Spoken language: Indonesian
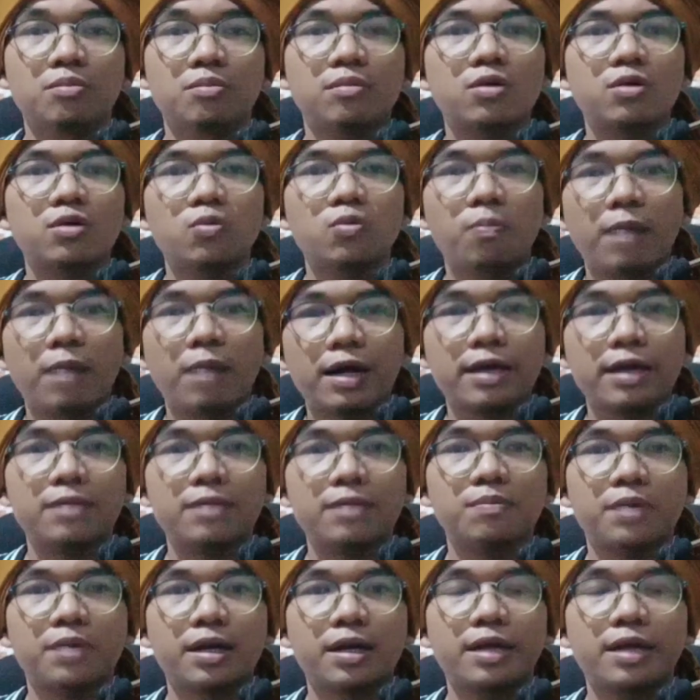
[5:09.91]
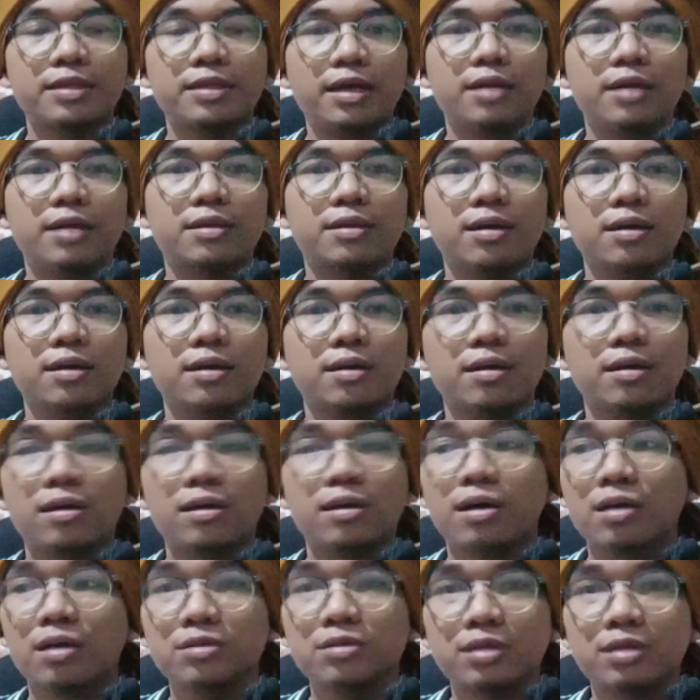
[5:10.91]
merupakan perkataan
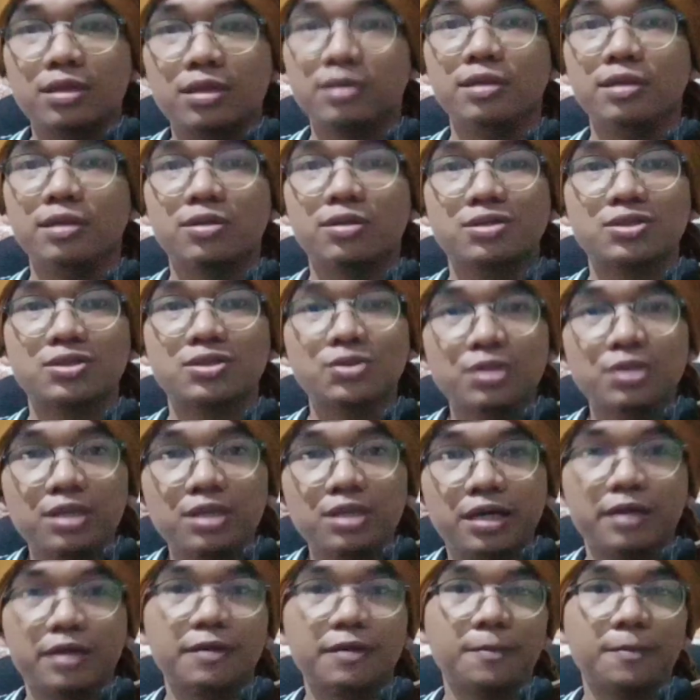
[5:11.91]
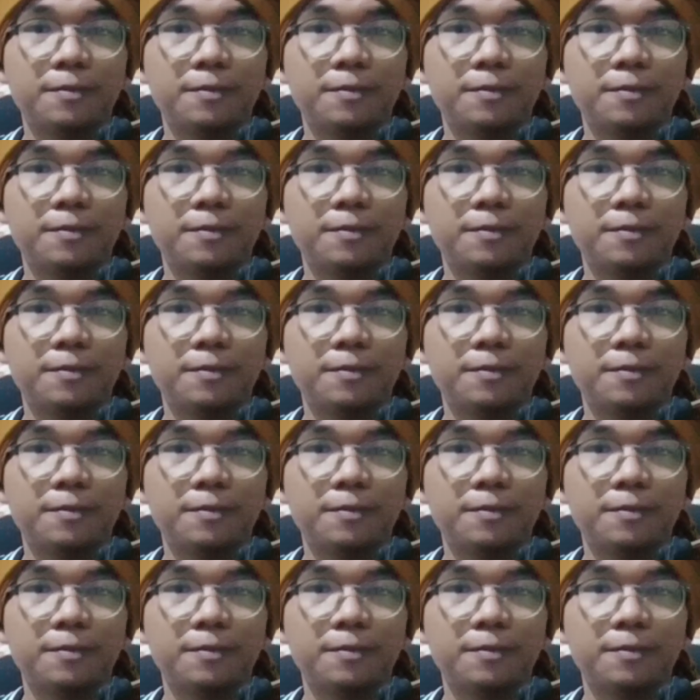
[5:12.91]
Allah dan Rasulnya.